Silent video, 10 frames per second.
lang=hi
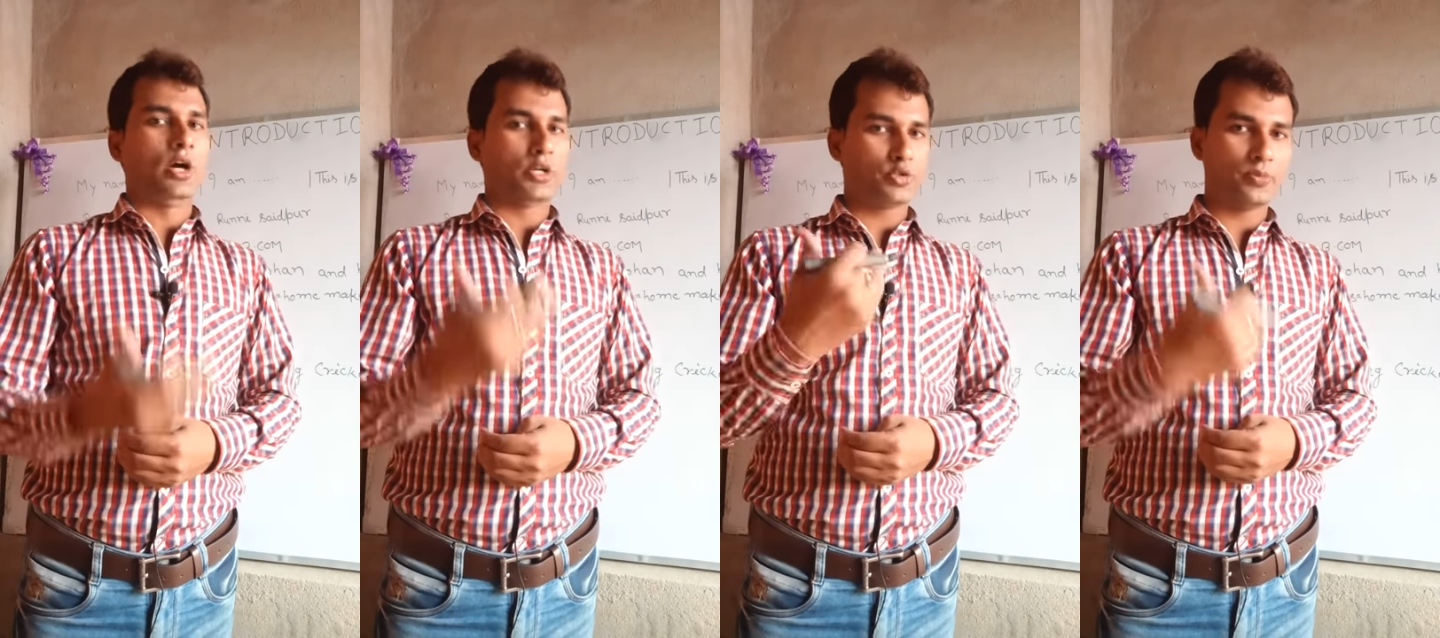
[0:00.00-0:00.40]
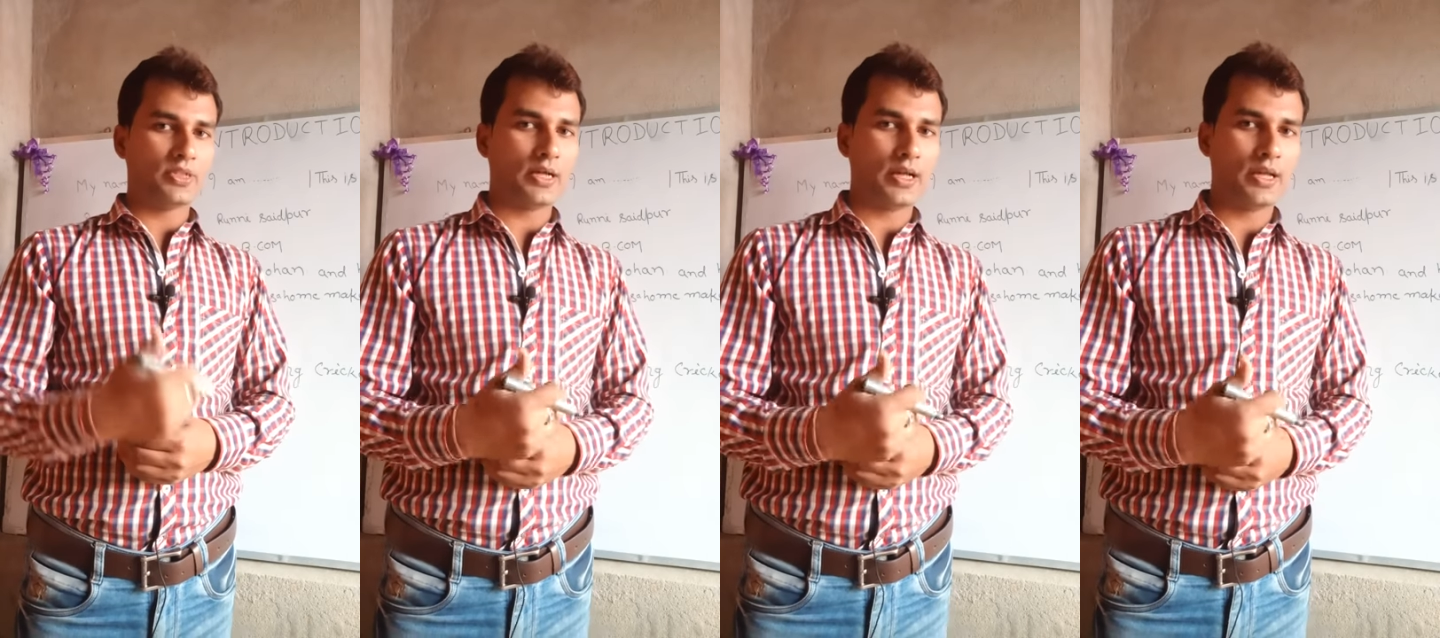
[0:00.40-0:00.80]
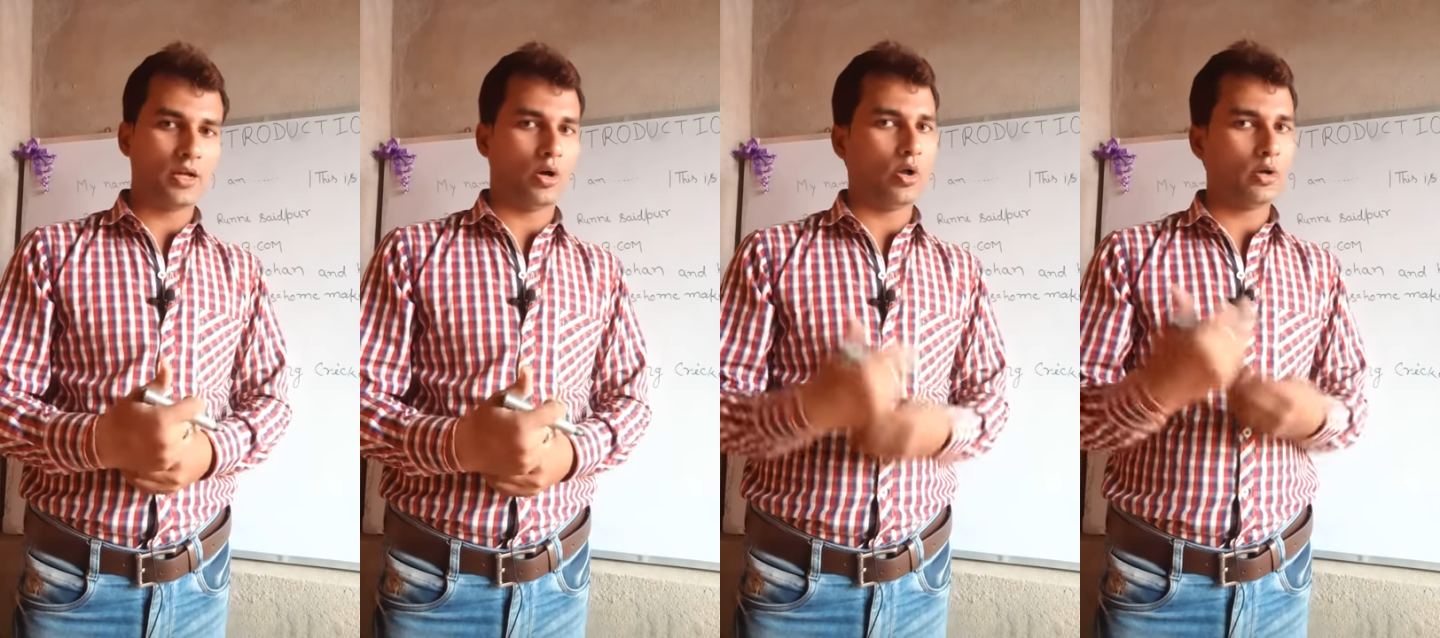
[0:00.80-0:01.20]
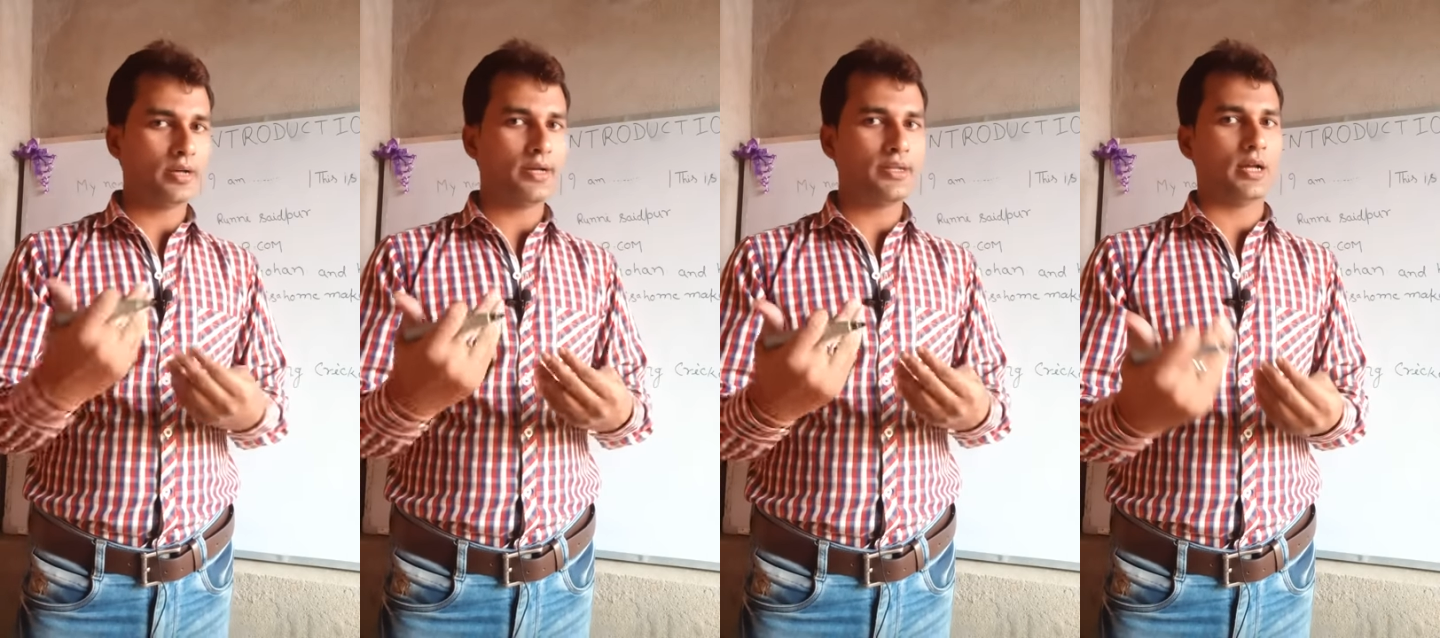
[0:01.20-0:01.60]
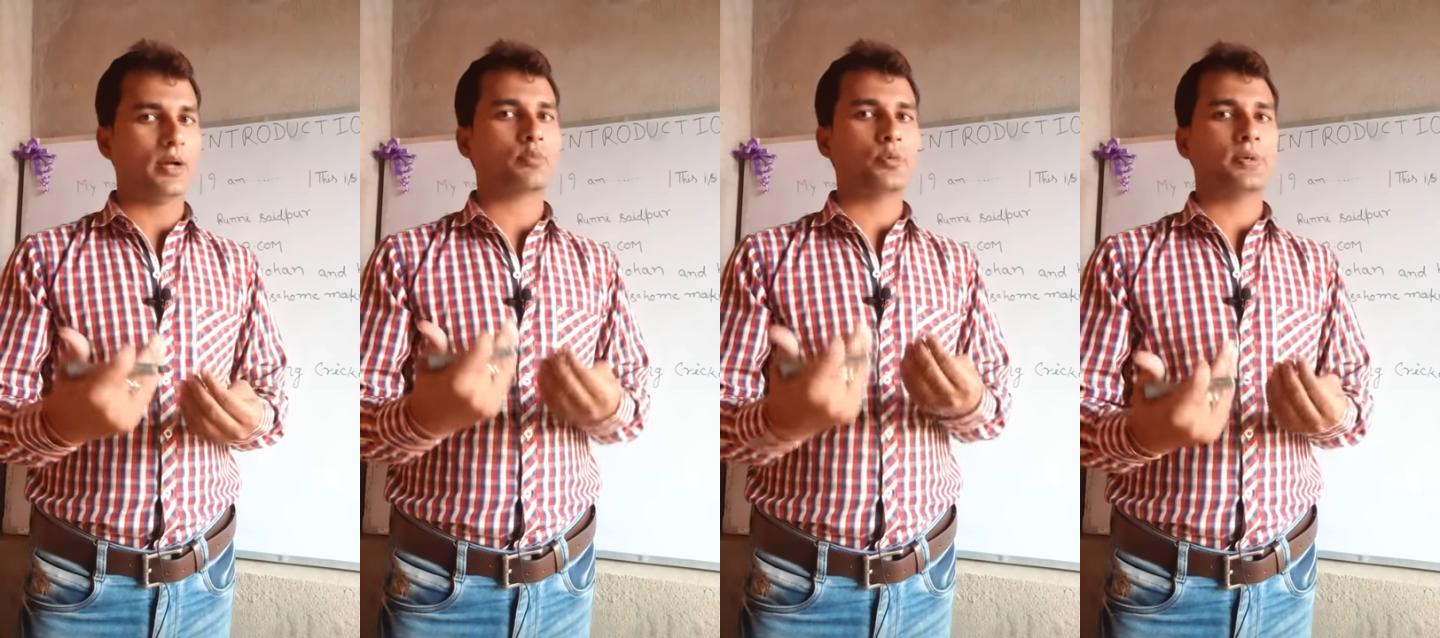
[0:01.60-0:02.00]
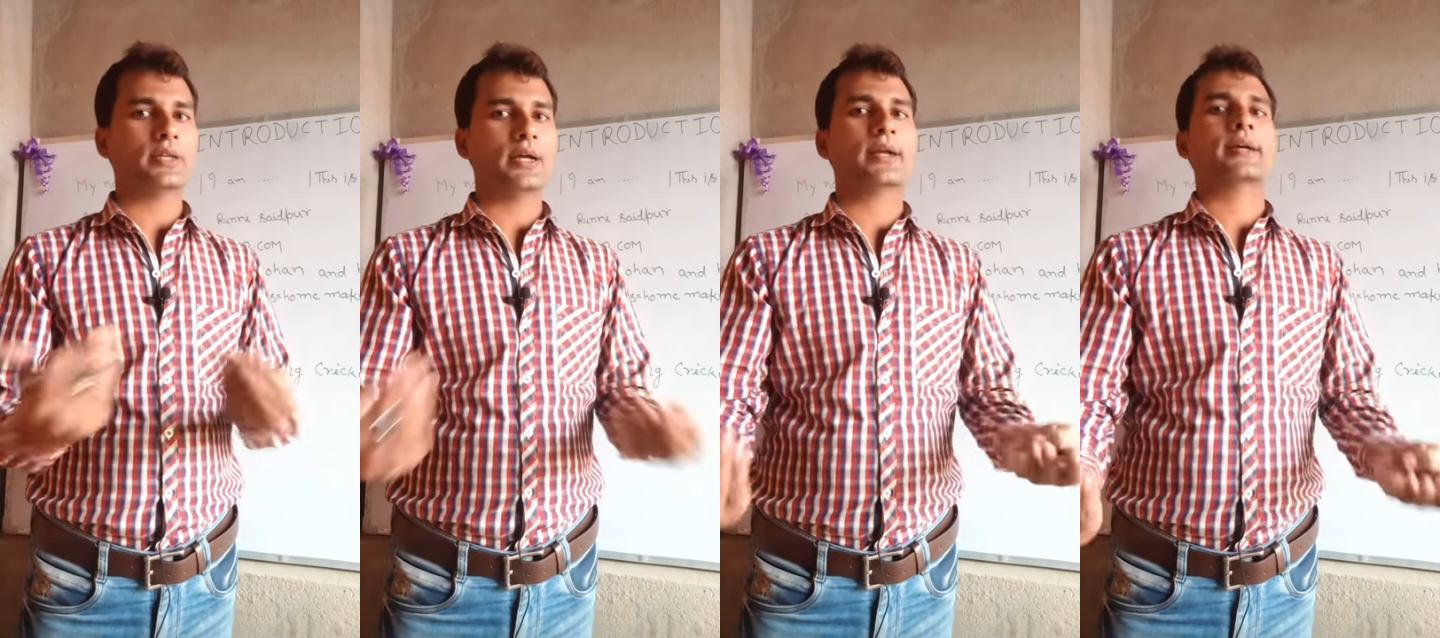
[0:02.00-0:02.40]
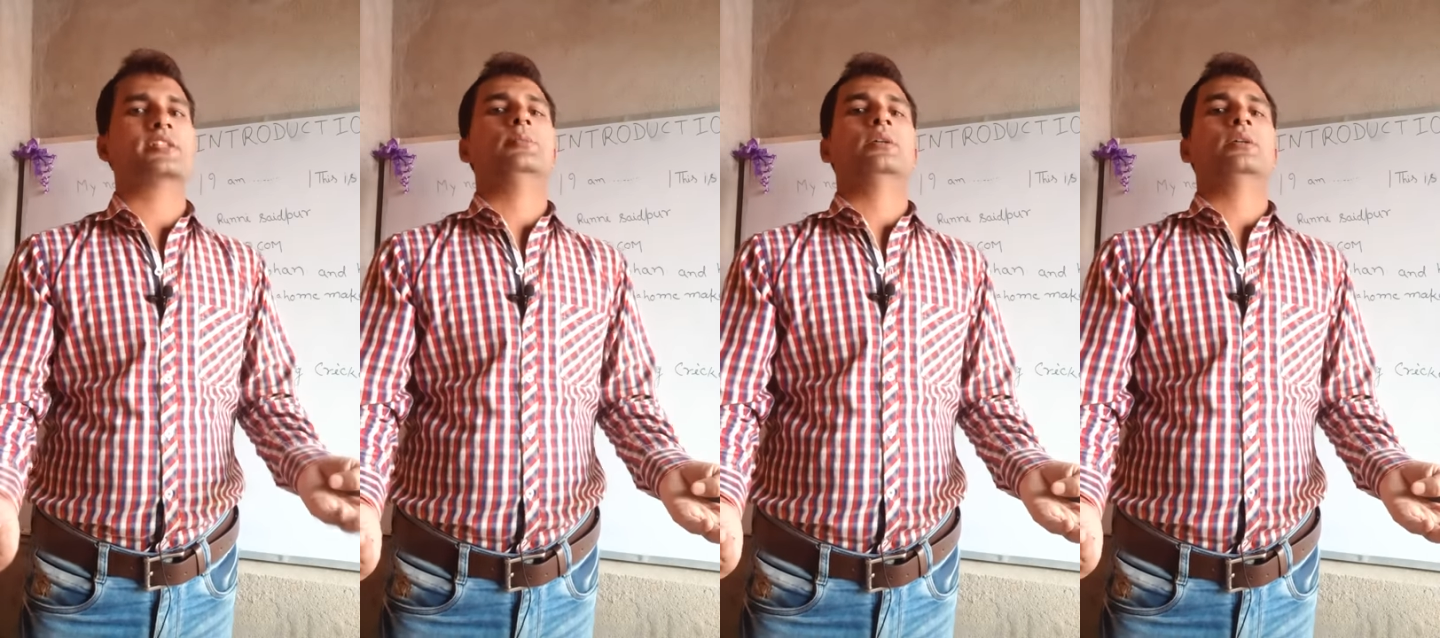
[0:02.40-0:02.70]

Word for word: और जो बताया है ऑलरेडी आपको पता है कैसे